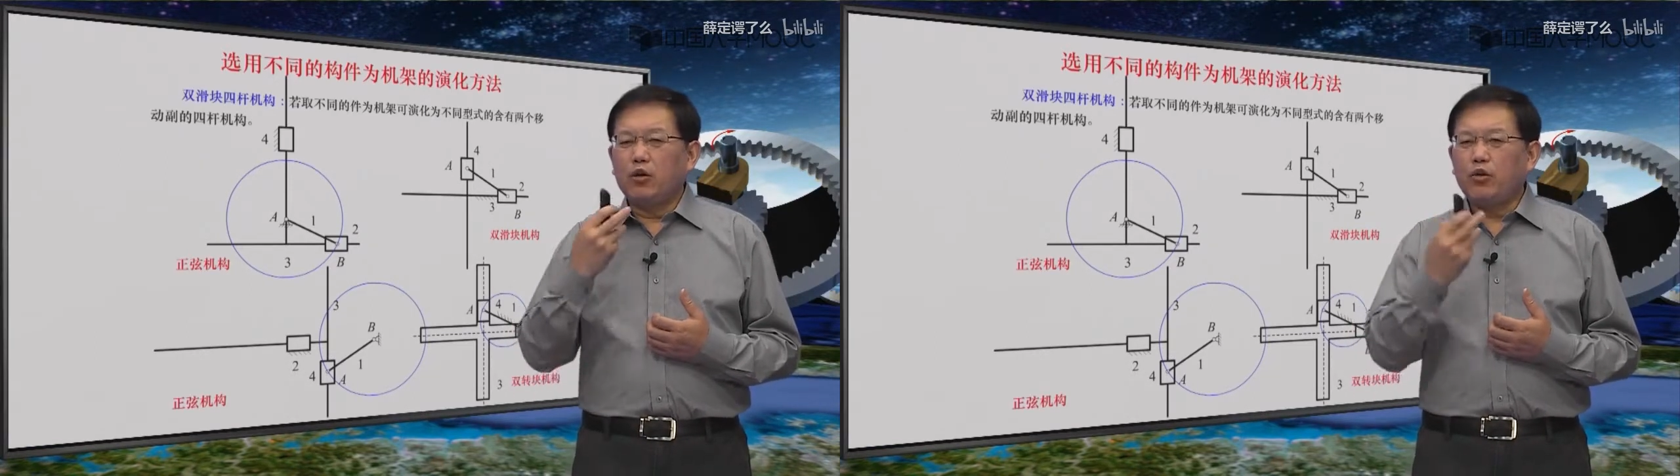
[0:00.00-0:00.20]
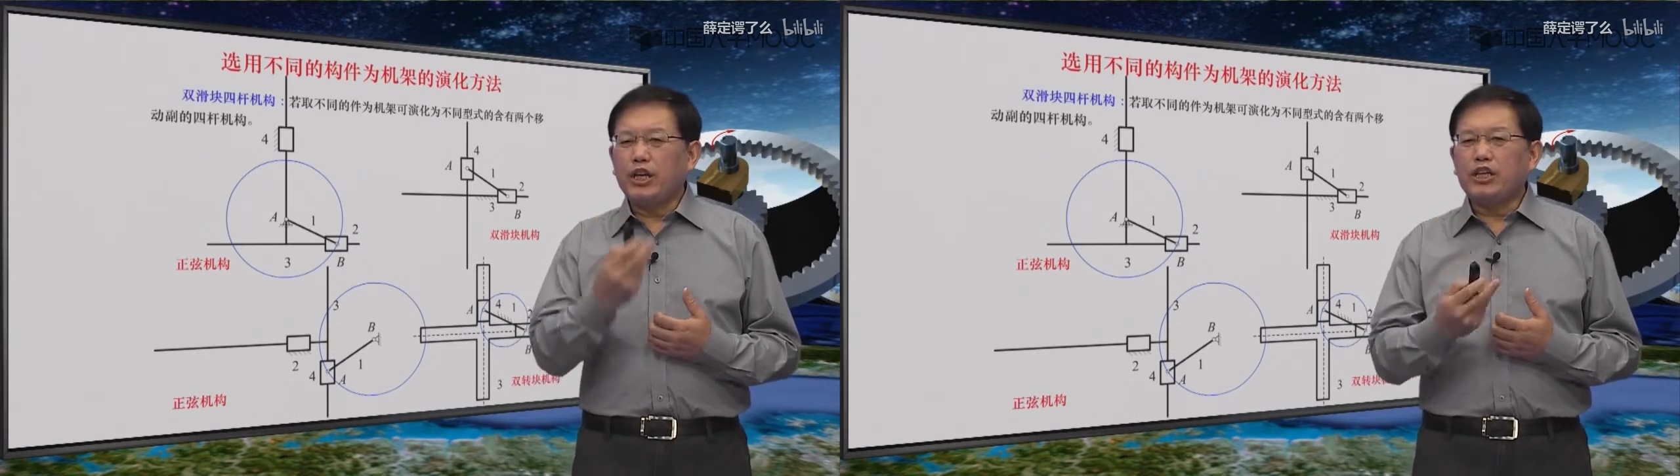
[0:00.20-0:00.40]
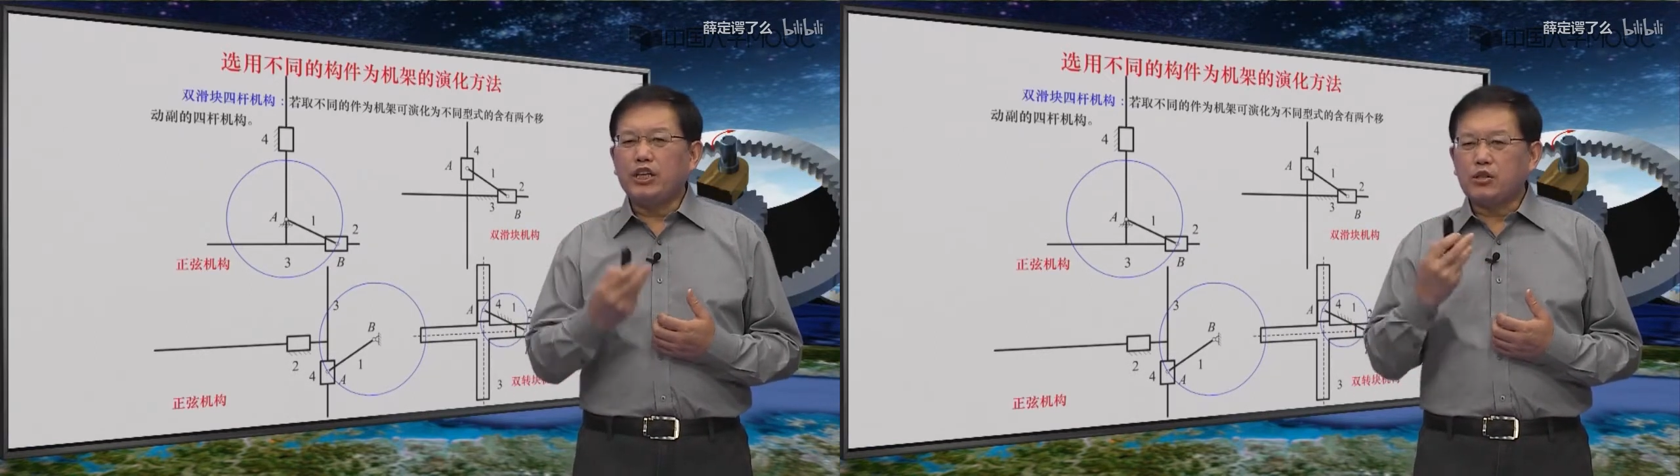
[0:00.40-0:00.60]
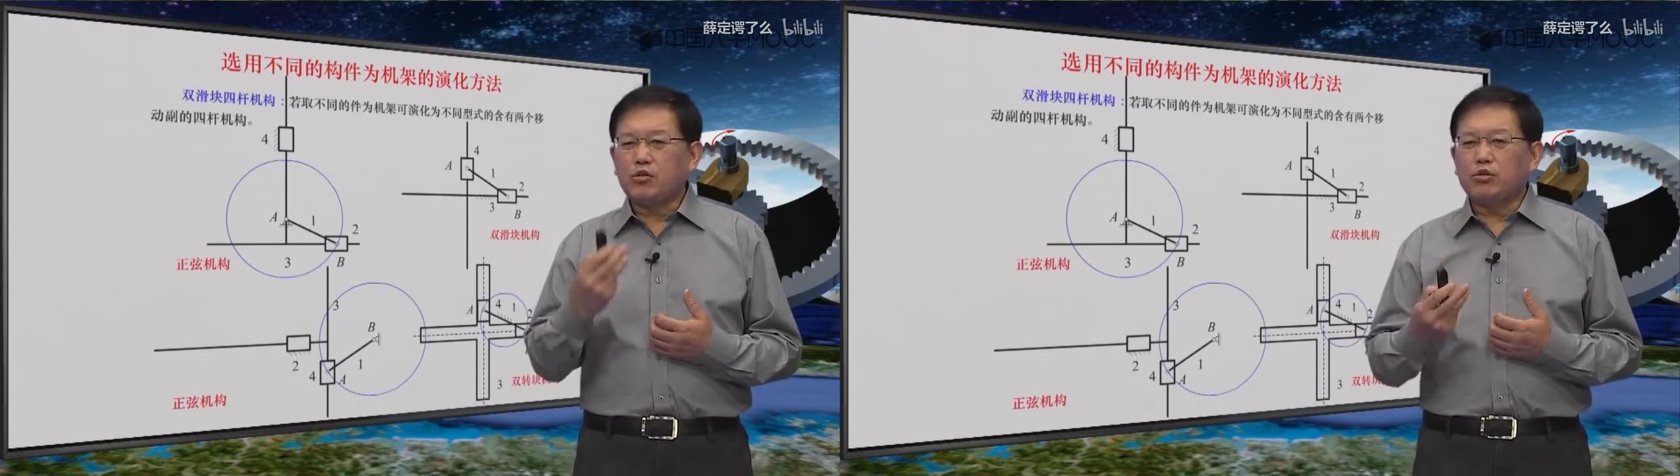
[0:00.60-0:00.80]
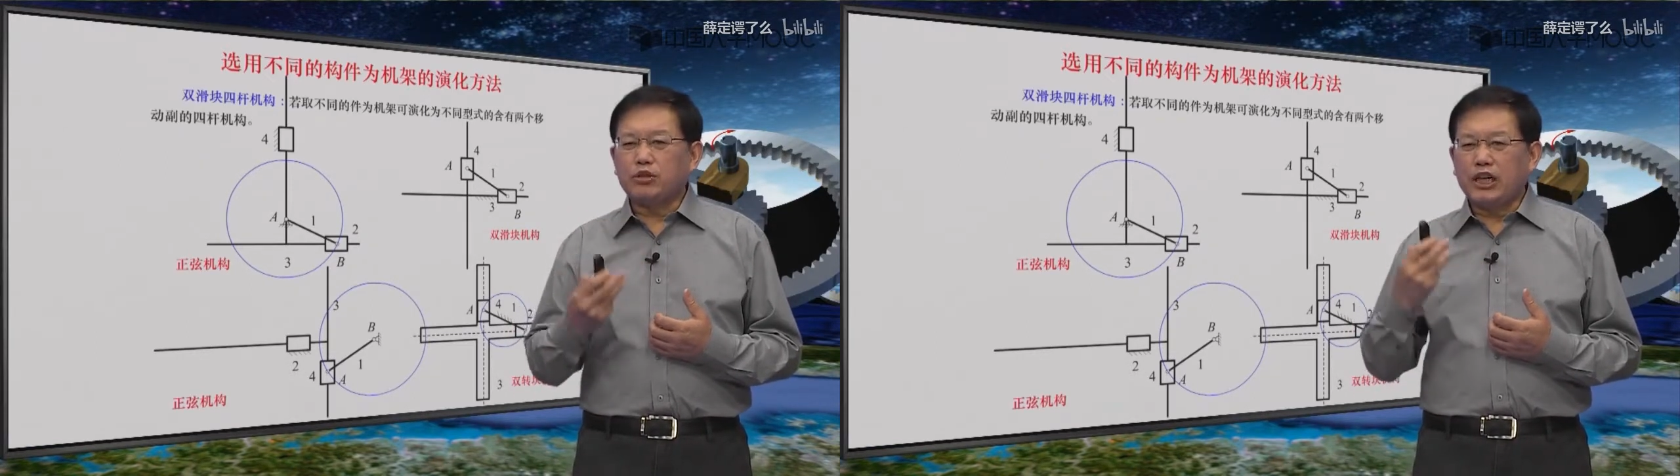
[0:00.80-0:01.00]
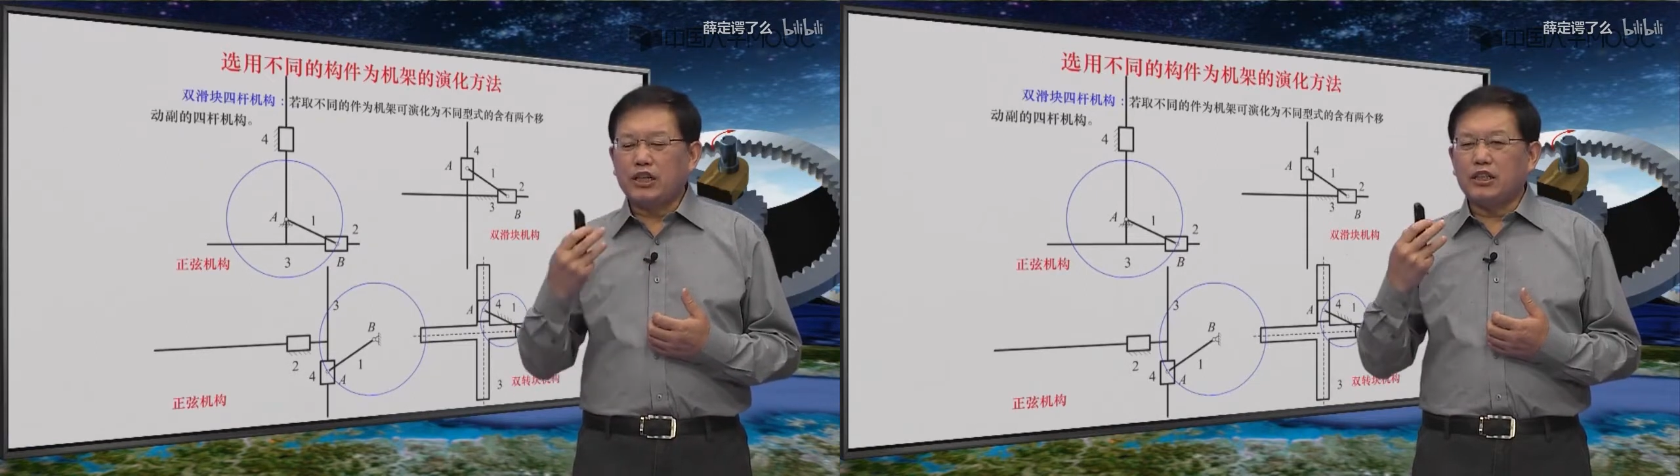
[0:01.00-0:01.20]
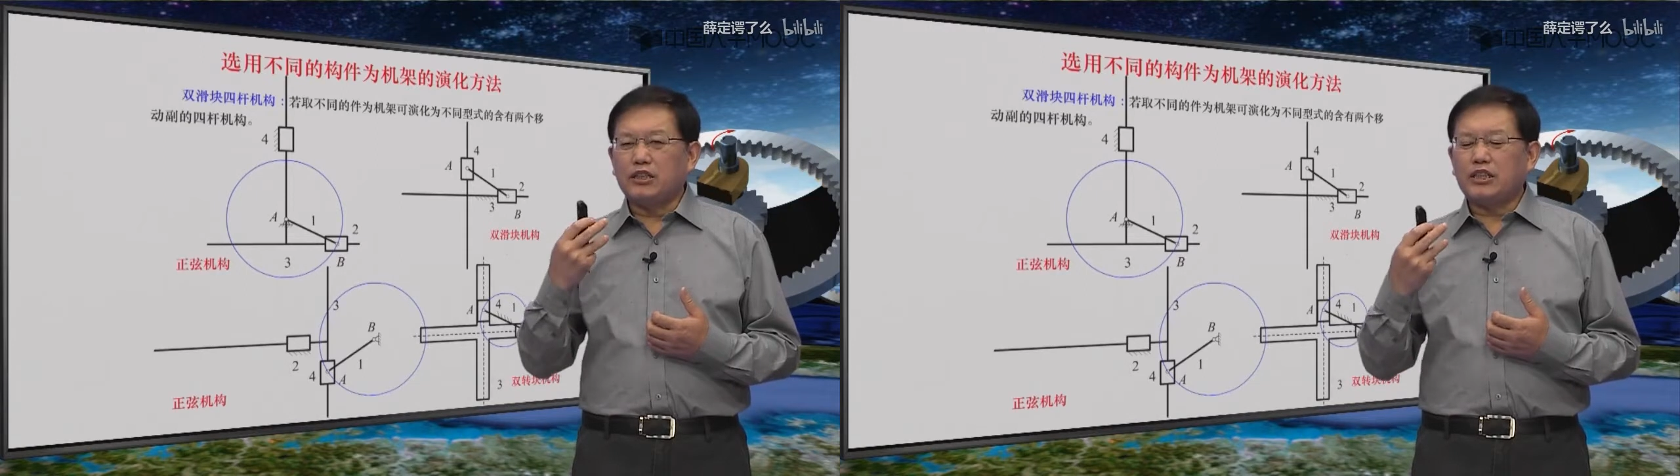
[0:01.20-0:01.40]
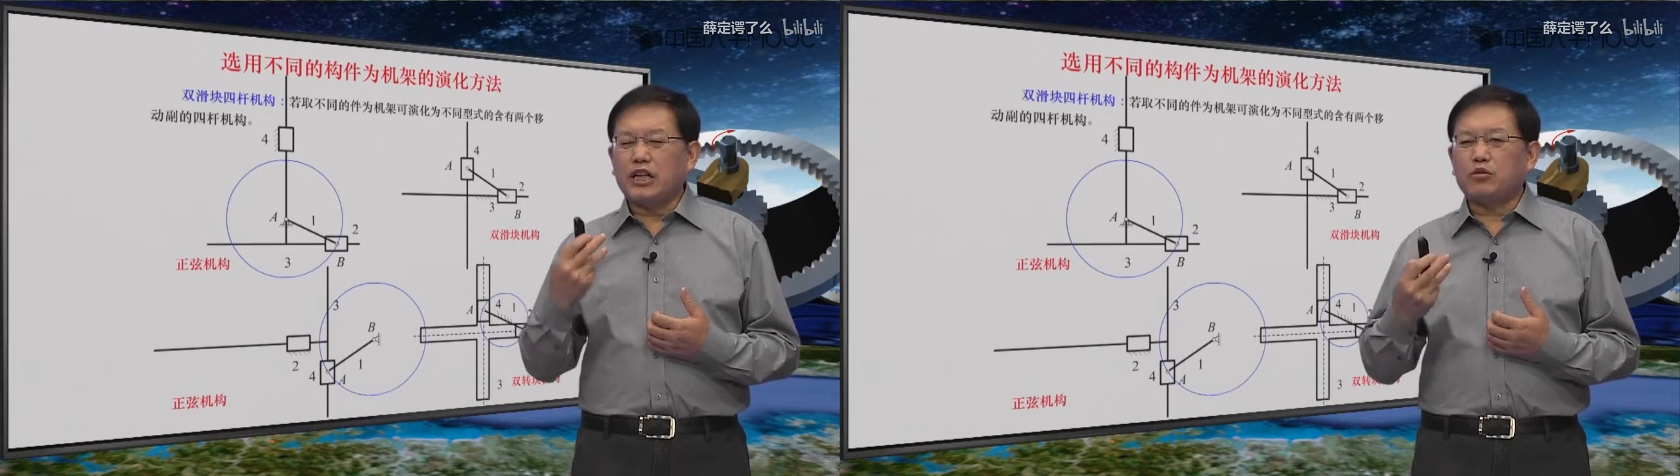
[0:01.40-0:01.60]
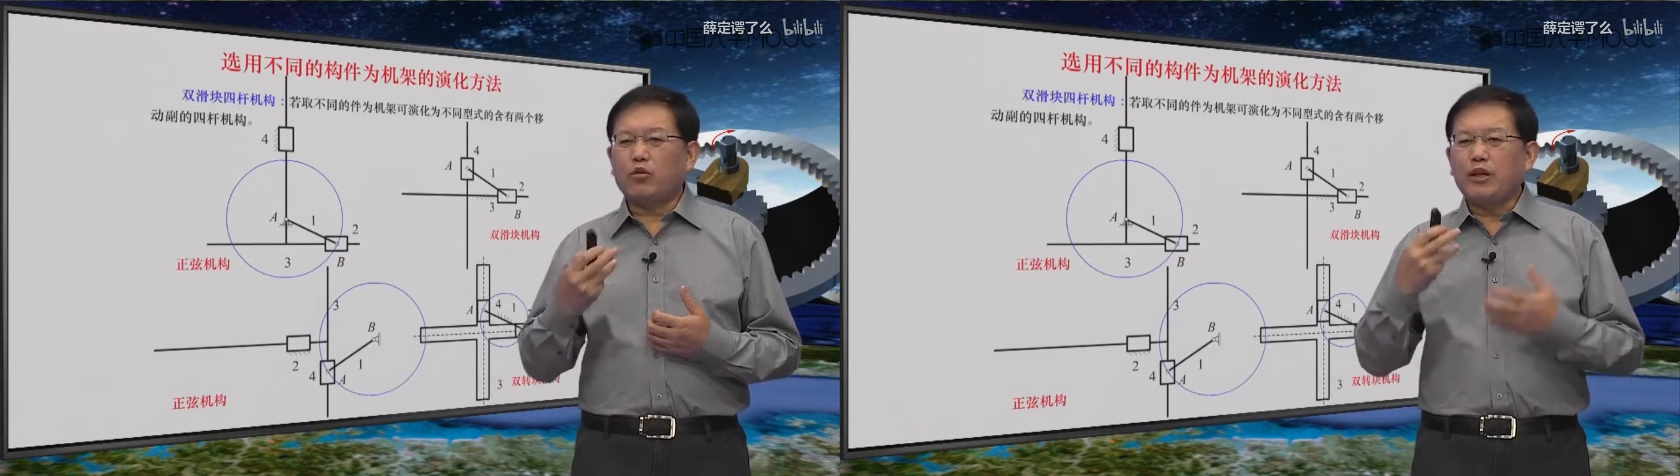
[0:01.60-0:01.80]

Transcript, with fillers: 位移、速度、加加速度